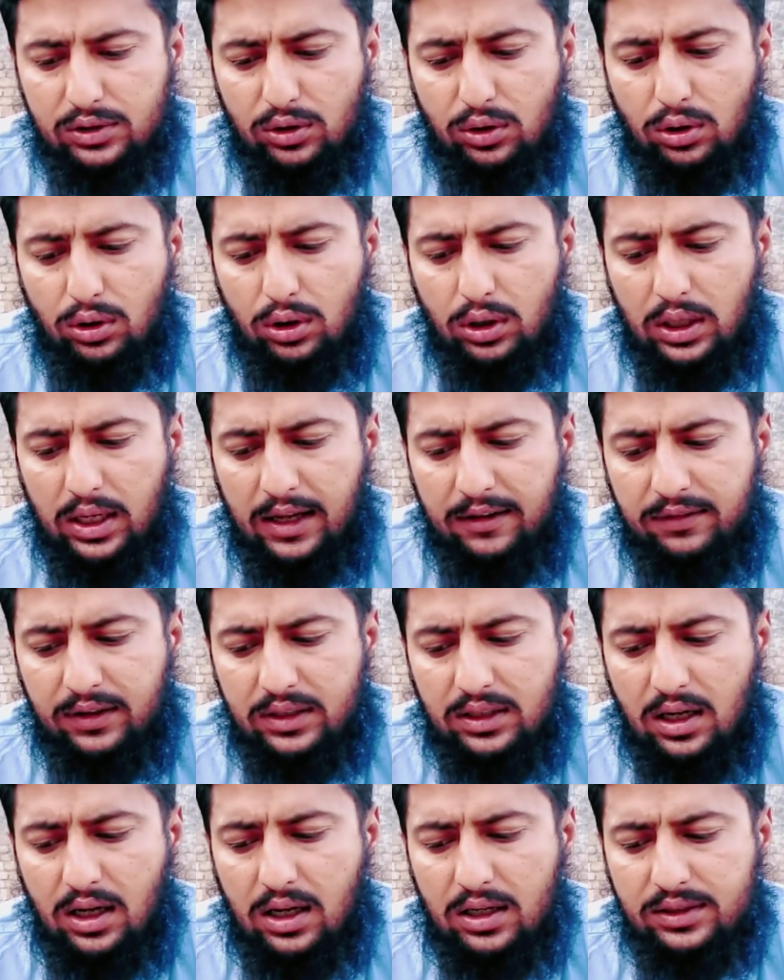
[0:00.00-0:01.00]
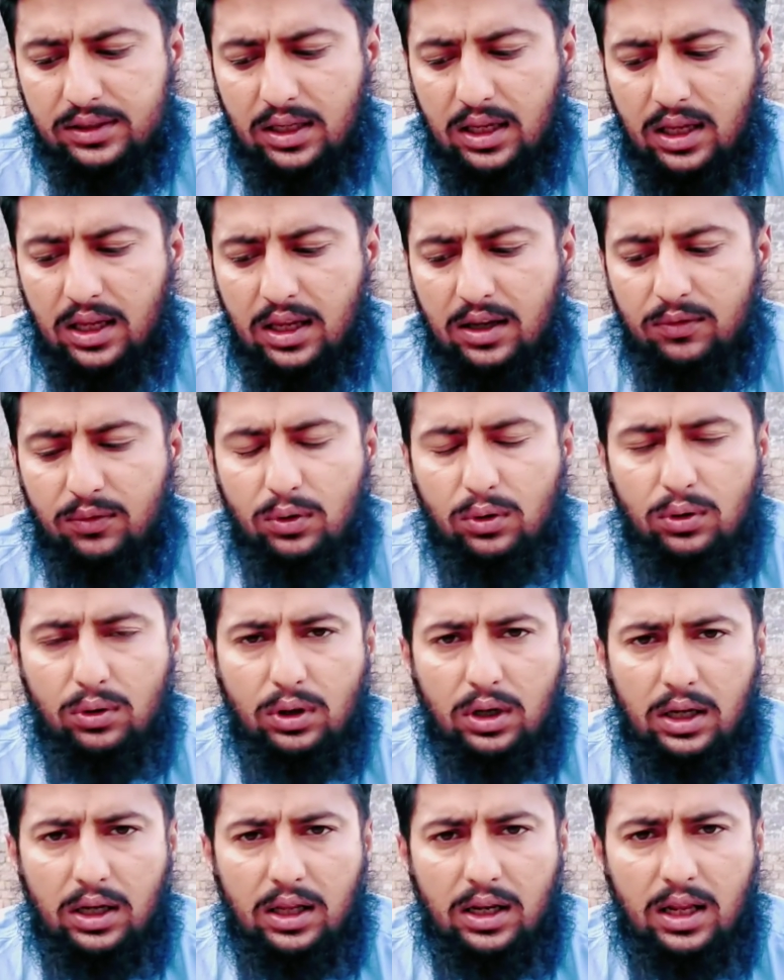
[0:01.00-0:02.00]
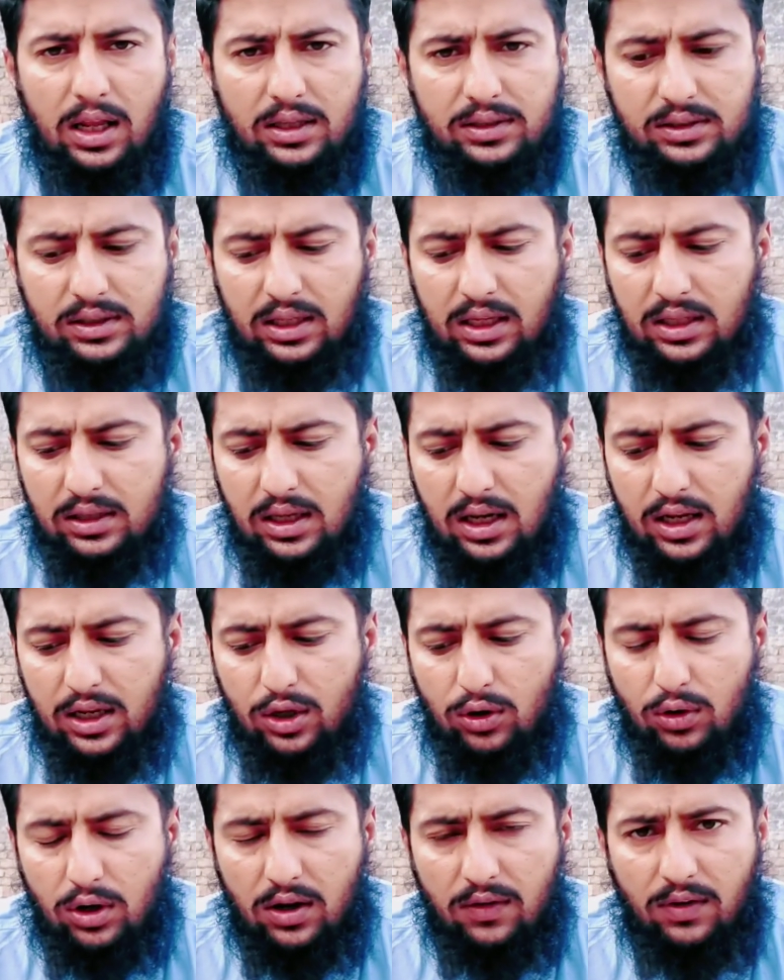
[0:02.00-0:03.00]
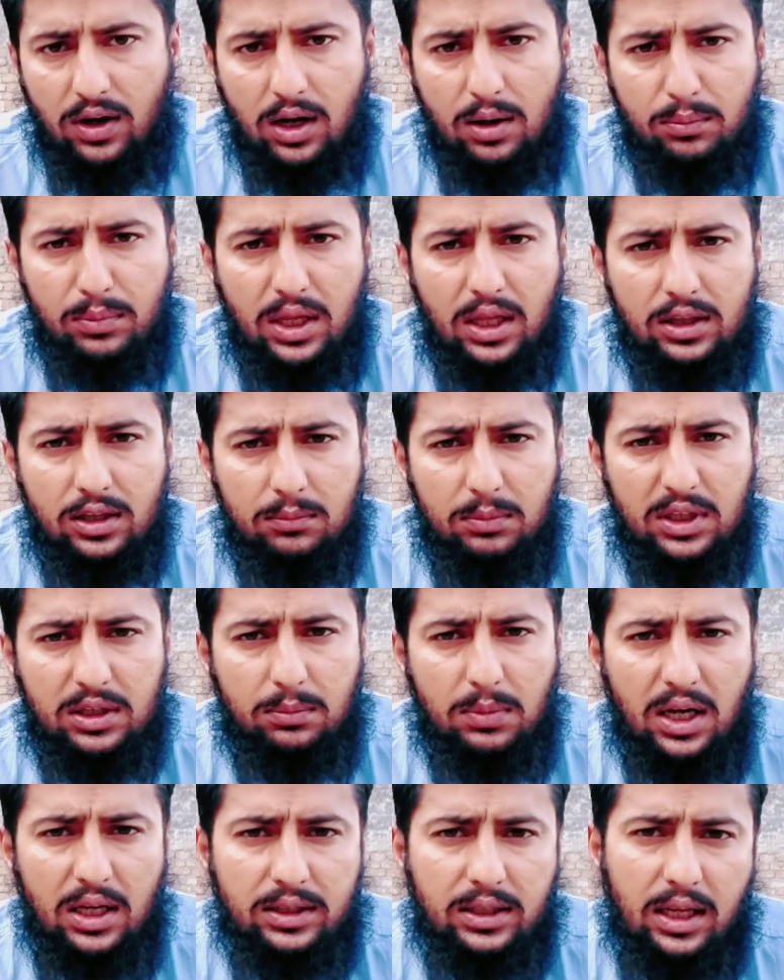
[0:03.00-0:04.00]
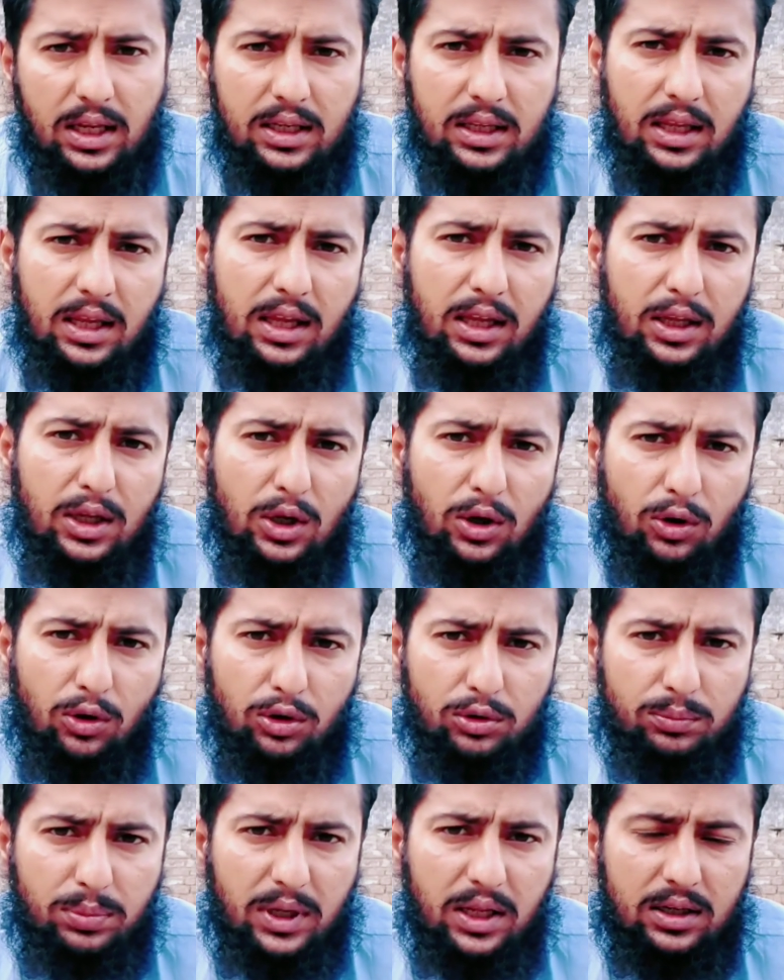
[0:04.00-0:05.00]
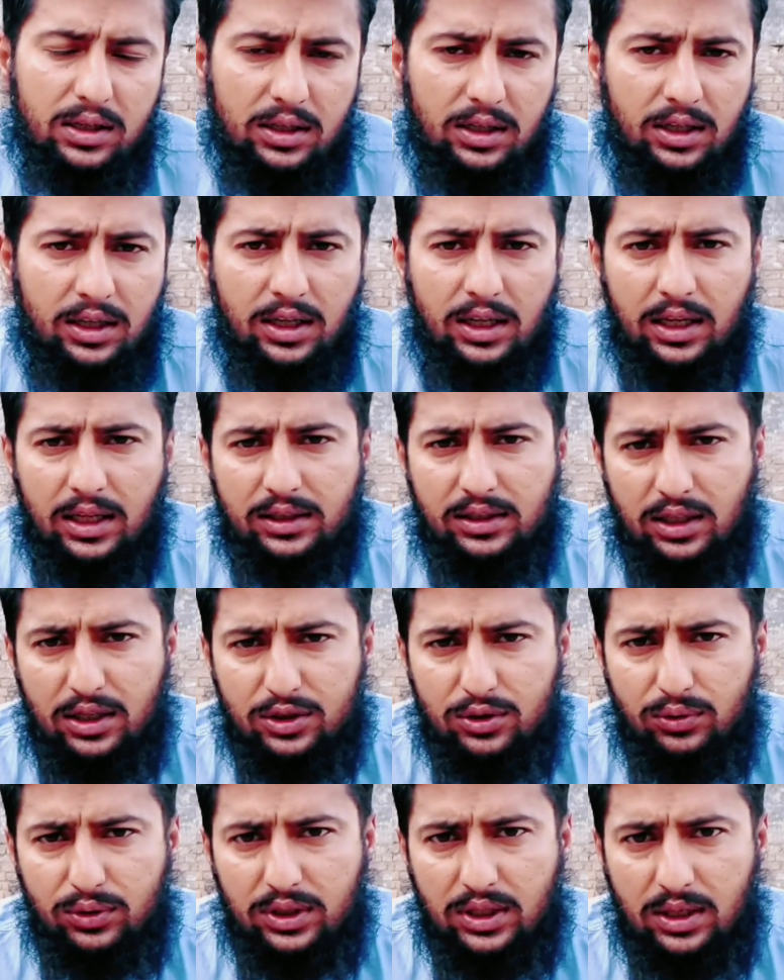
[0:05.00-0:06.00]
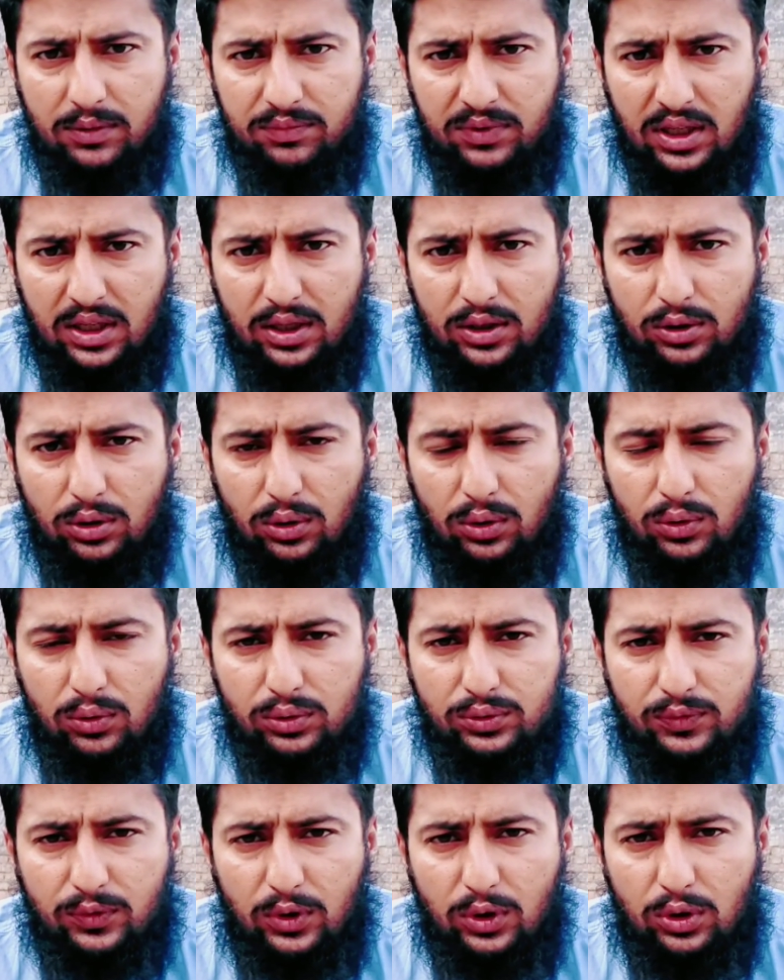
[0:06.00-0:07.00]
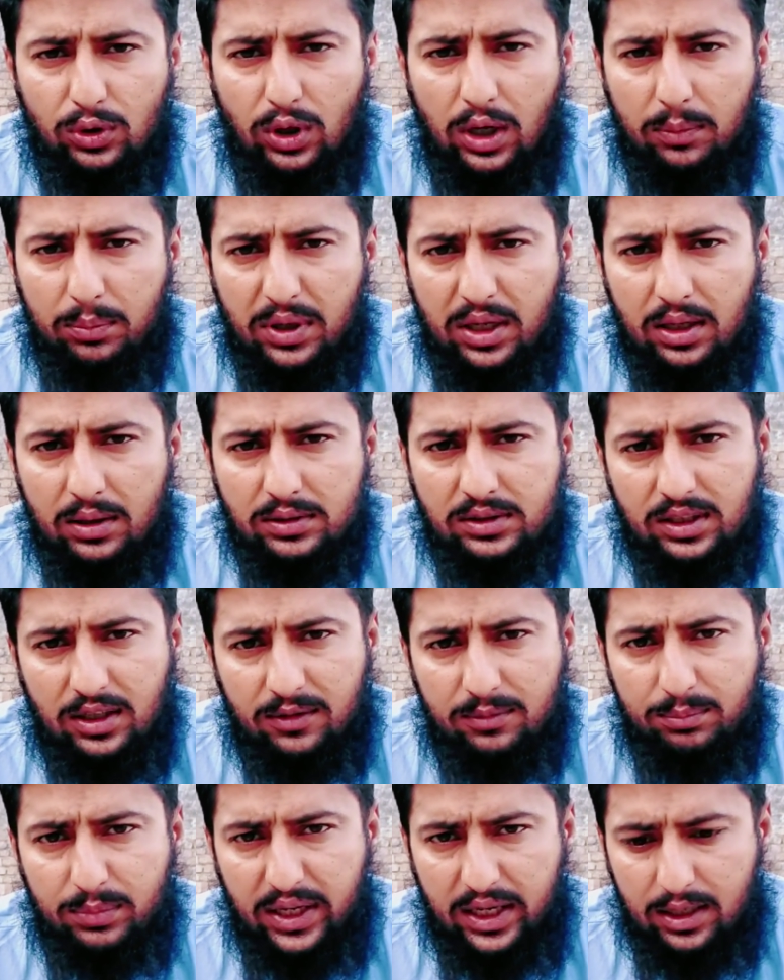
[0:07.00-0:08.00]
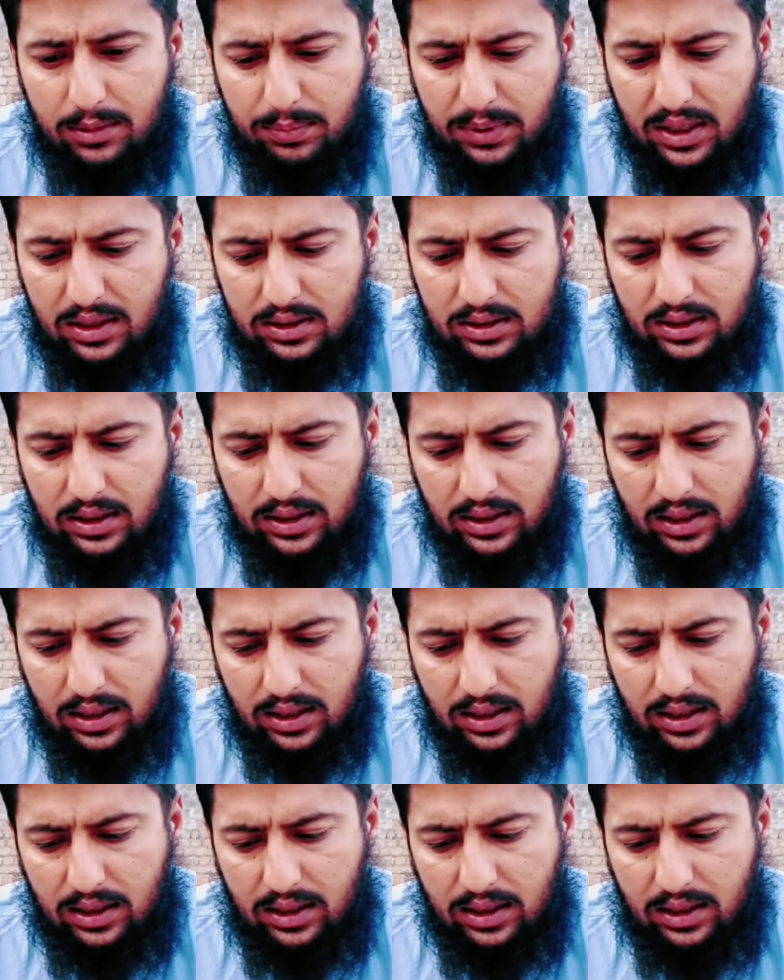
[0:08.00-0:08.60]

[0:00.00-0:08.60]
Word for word: जो एफ़ आई आर्स हैं वो रियाती इदारे और आवाम में अदम अतम के लिए उन पर दर्ज हुई हैं तो वो अभी सिर्फ बेल पर